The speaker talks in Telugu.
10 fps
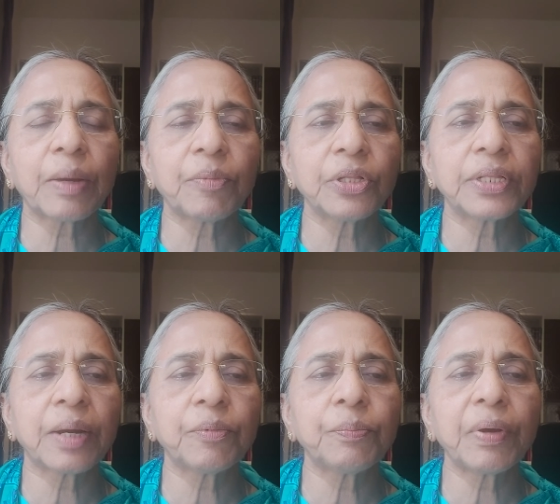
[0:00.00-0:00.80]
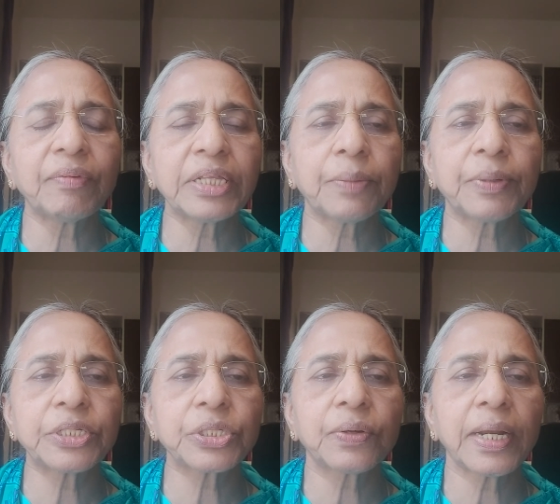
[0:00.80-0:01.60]
తమను తాము
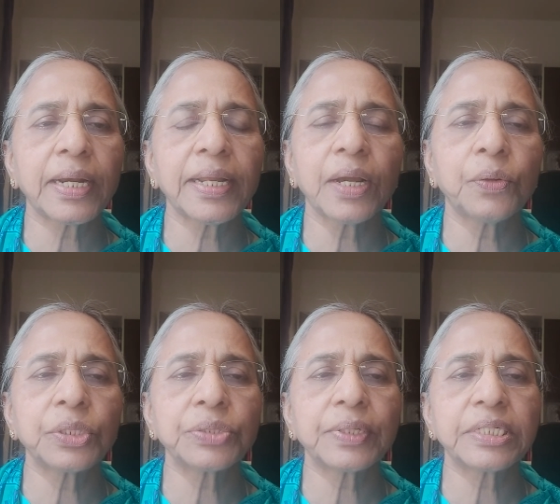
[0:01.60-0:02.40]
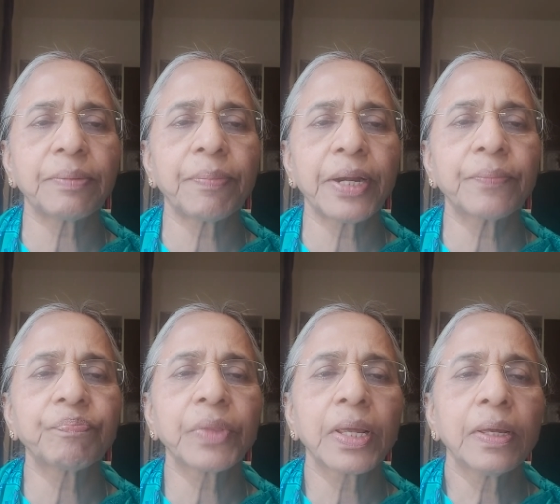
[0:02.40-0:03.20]
పవిత్రపరచుకోవాలని యహోష్వా చెప్పాడు
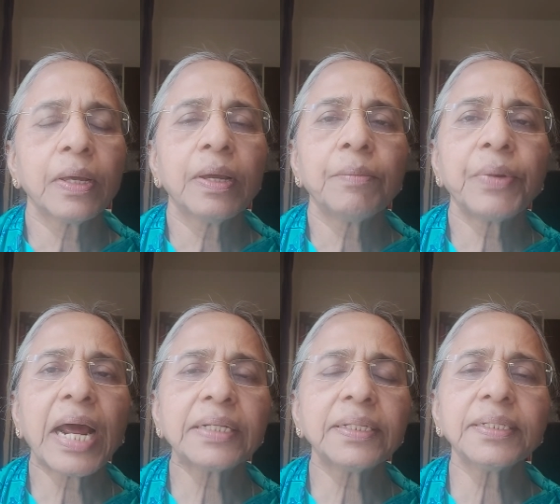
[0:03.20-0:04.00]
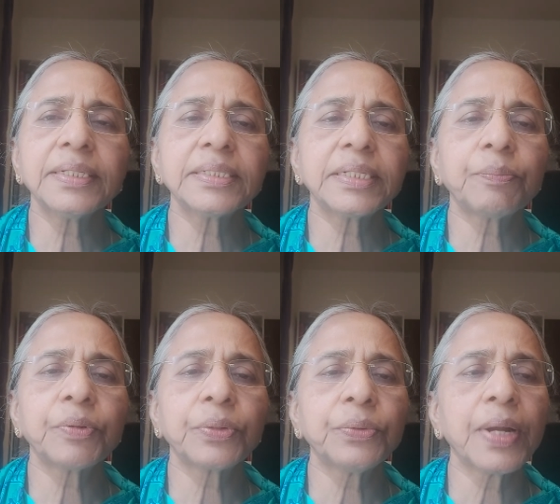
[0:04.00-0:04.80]
ప్రార్థన
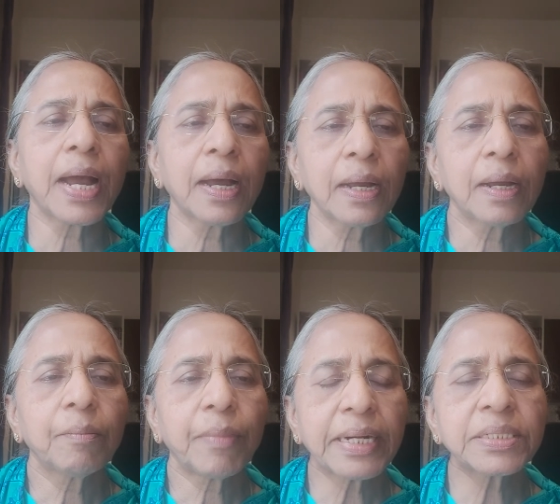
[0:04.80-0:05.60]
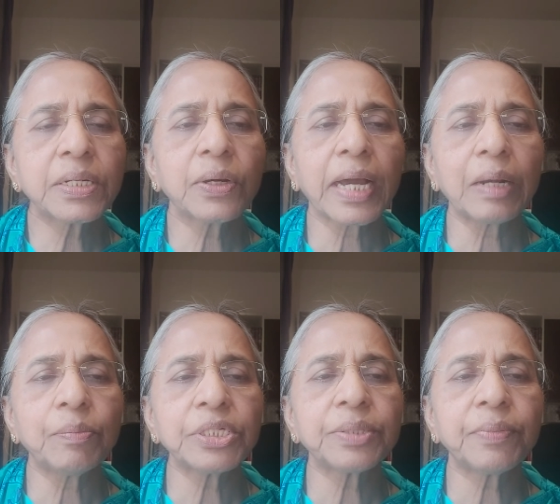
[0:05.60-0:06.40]
చేసేటప్పుడు కూడా మనసులో
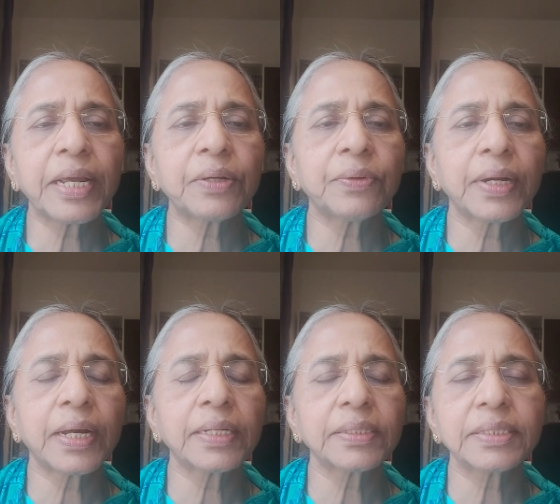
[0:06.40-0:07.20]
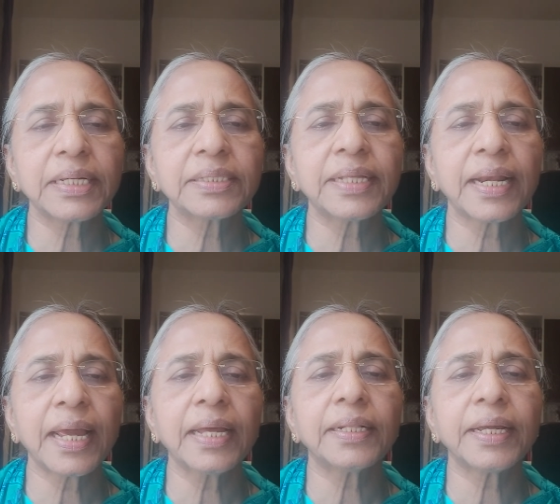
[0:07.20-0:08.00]
కల్మషం లేకుండా చేస్తేనే
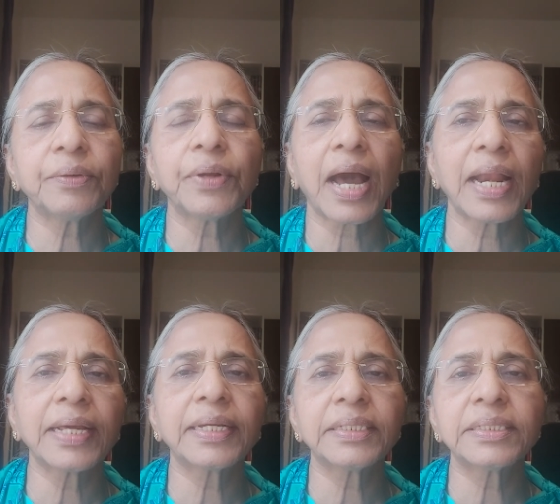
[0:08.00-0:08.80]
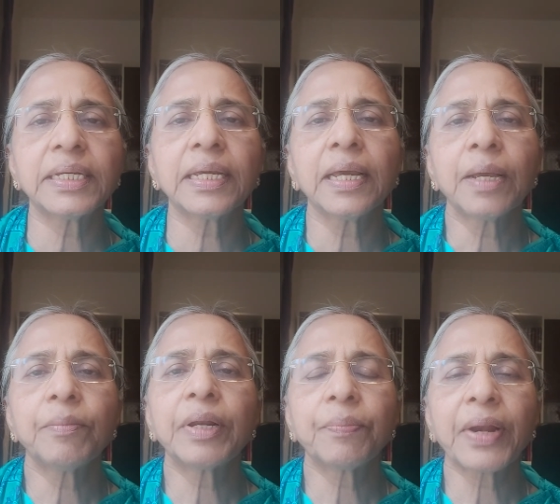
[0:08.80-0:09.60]
దేవుడు ఆలకించి
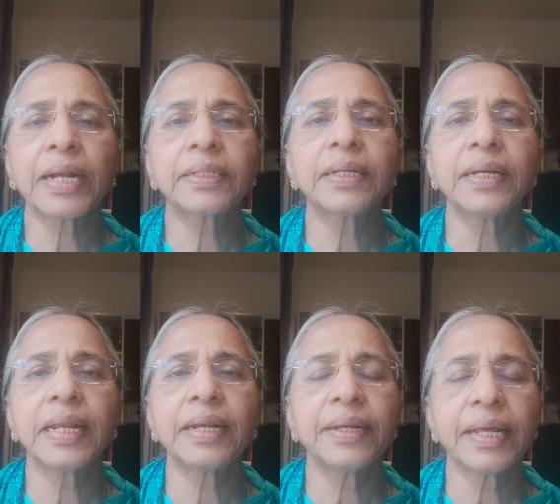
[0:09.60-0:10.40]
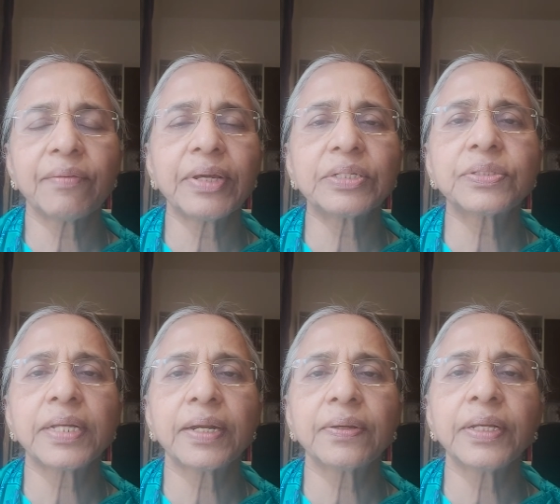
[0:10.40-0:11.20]
మన ప్రార్థనలు
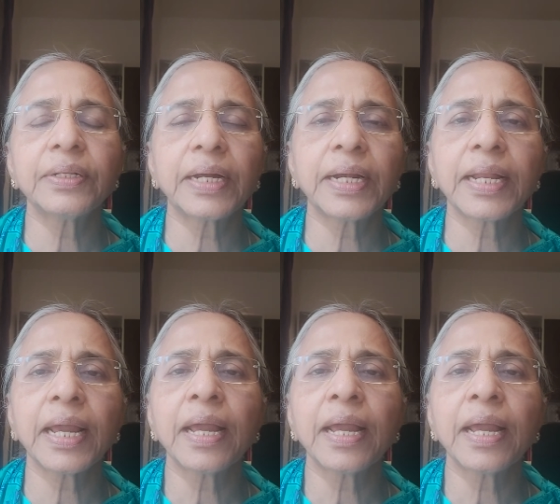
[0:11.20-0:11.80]
నెరవేరుస్తాడు ఎందుకంటే